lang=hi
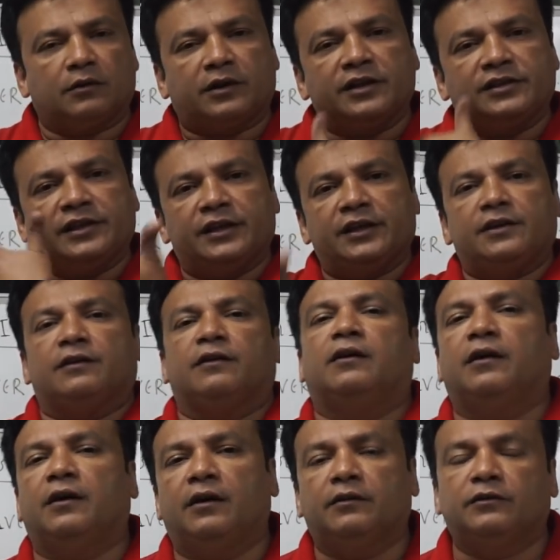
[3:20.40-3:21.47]
किसी
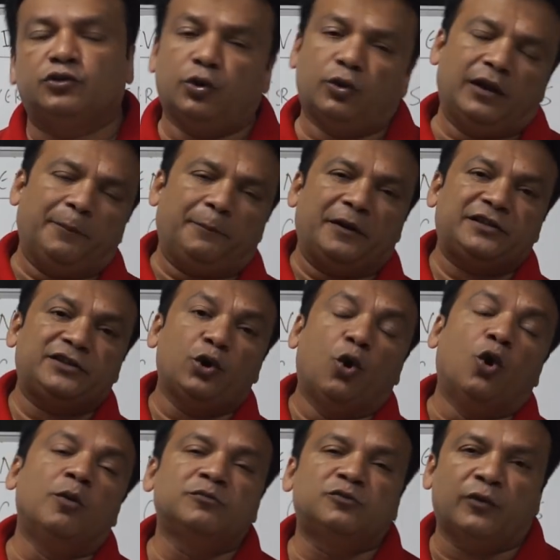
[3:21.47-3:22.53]
जो लेप्रेसी
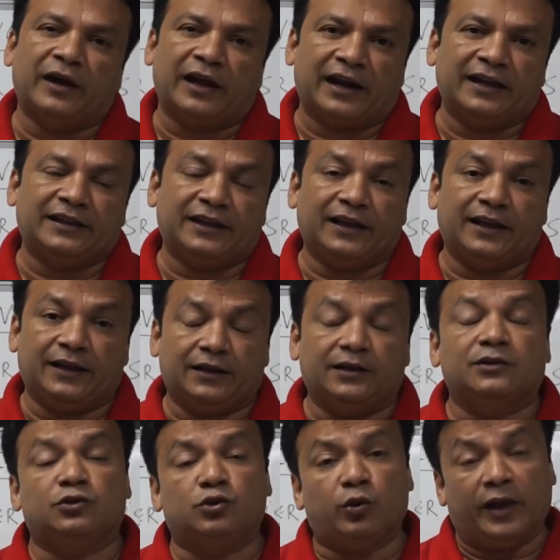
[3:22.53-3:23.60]
होम्स वगैरह रहते हैं
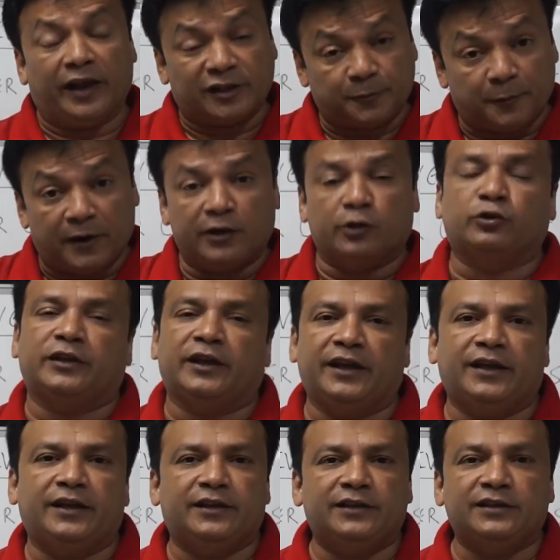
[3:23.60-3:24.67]
जो एक्सपर्ट होते
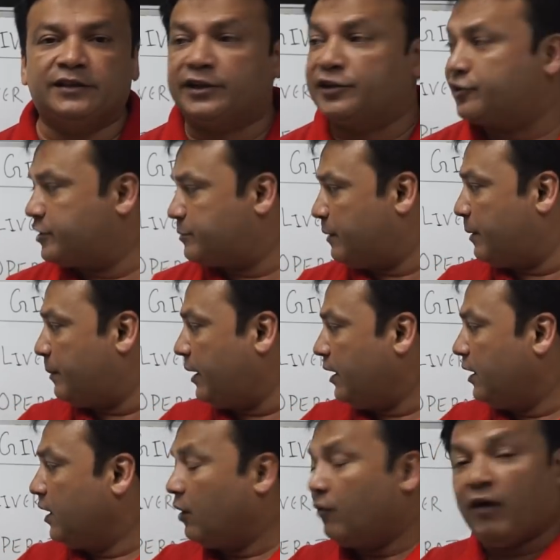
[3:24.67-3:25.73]
हैं इनकी ट्रीटमेंट
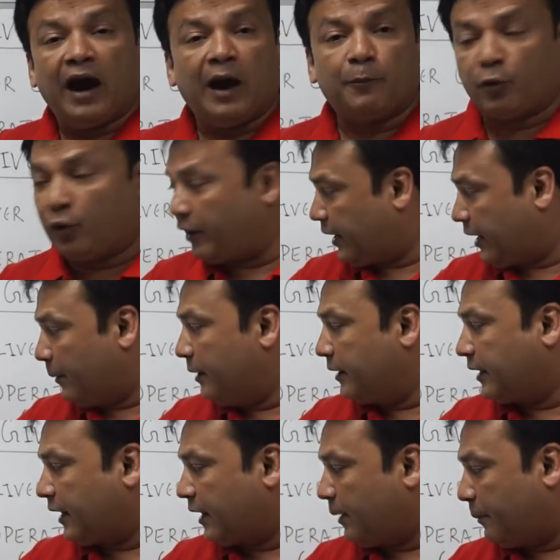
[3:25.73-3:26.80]
में वहां आपको
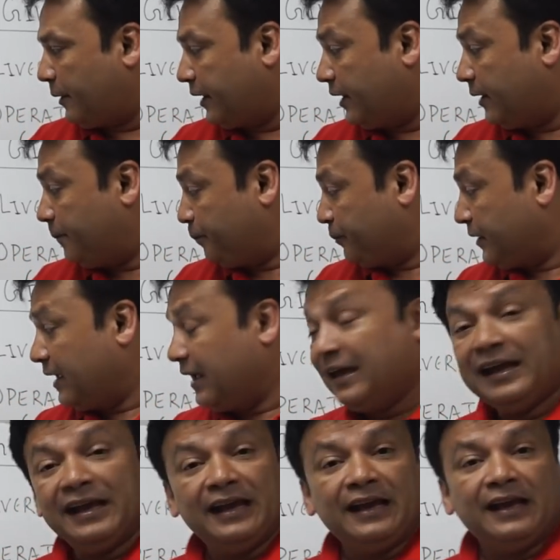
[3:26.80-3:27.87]
रेकमेंड करना पड़ेगा
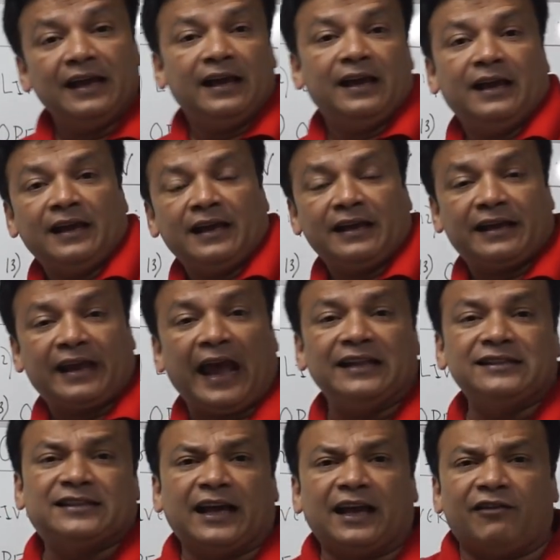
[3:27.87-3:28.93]

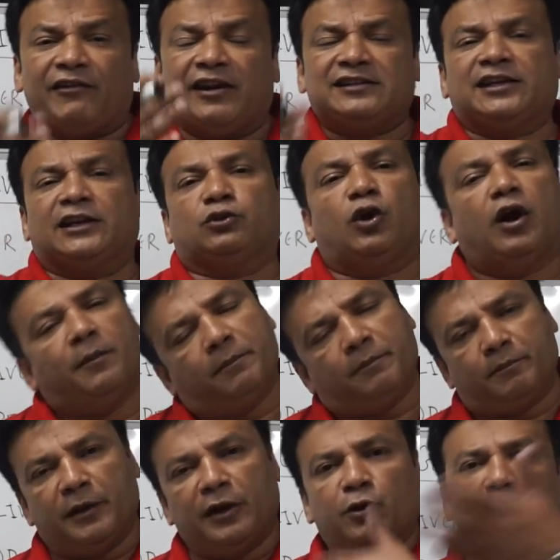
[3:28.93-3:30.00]
कैंसर वैसे तो हम
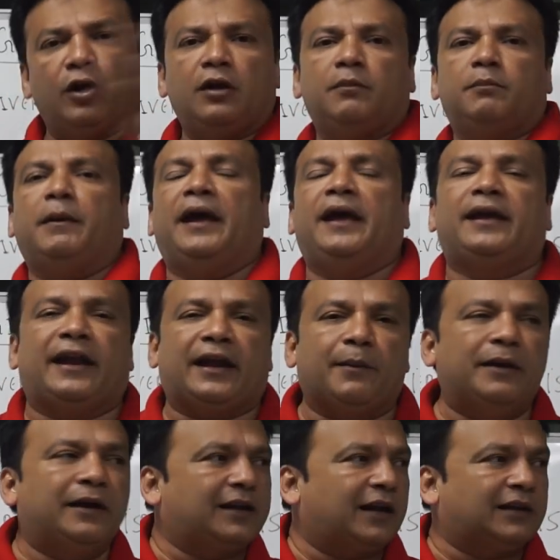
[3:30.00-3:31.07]
बिल्कुल मैं
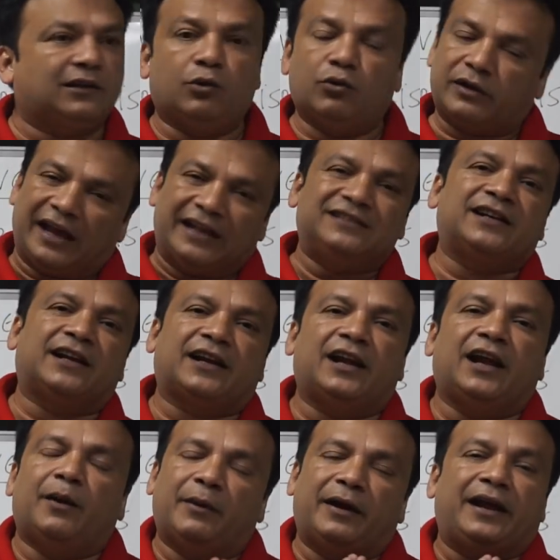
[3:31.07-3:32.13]
रेकमेंड करता हूं कैंसर के
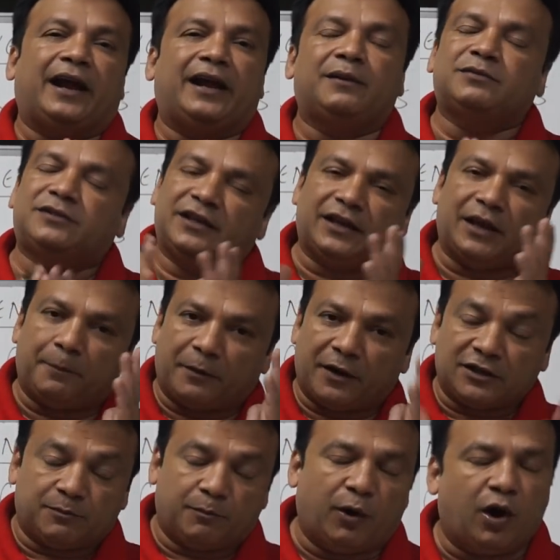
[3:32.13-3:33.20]
लिए हमारे आईएमसी के
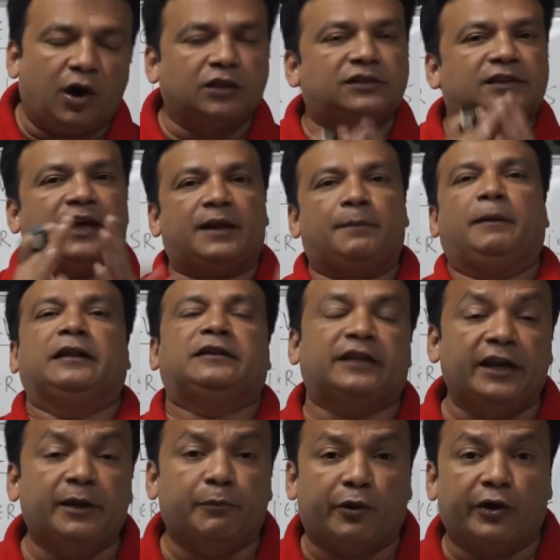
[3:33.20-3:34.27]
पास बहुत सारे
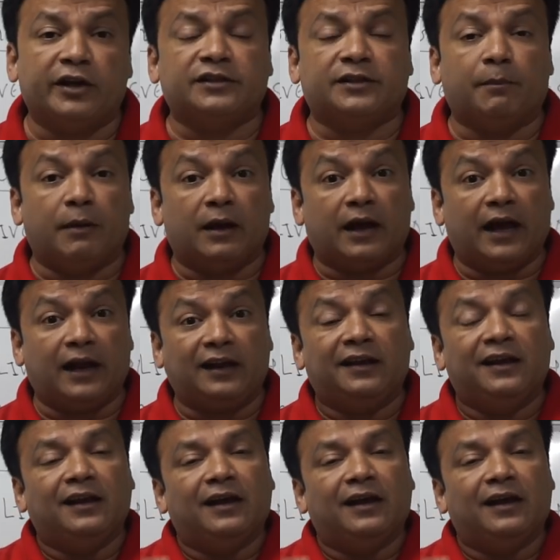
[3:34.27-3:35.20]
बेहतरीन प्रोडक्ट्स हैं मगर